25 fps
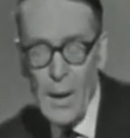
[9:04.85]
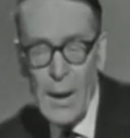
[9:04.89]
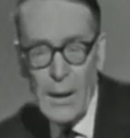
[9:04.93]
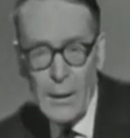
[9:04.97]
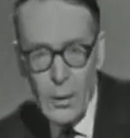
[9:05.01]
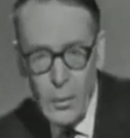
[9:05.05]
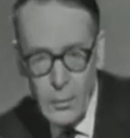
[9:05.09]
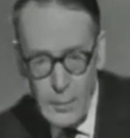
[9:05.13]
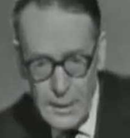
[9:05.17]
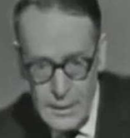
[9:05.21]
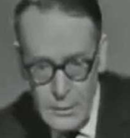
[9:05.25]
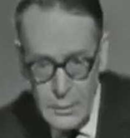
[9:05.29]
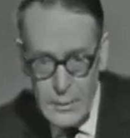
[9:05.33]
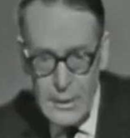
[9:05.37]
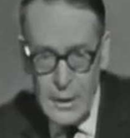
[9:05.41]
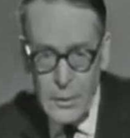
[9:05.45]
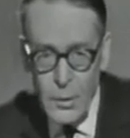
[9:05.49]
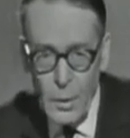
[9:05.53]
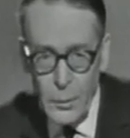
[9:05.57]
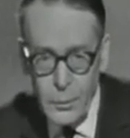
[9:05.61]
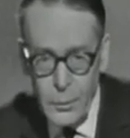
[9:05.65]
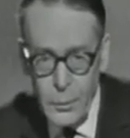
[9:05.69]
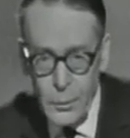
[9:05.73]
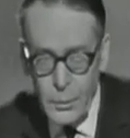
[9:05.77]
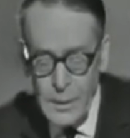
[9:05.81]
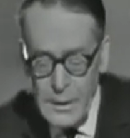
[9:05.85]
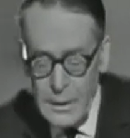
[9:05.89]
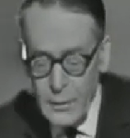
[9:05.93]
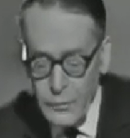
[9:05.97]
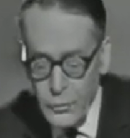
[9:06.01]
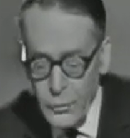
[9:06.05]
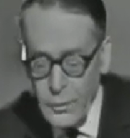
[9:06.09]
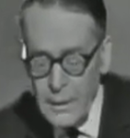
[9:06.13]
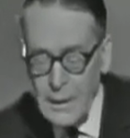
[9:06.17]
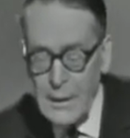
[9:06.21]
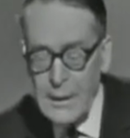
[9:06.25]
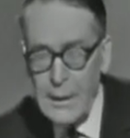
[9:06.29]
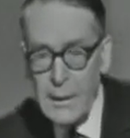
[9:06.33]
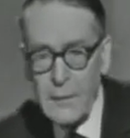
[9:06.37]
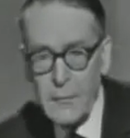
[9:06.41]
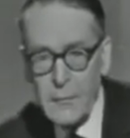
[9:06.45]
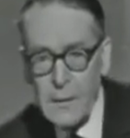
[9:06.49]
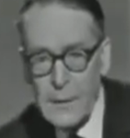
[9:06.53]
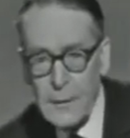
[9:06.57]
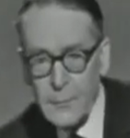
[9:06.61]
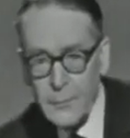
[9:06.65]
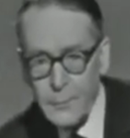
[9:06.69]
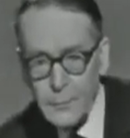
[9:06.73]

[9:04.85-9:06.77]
a comme accusateur public Fouquier-Tinville.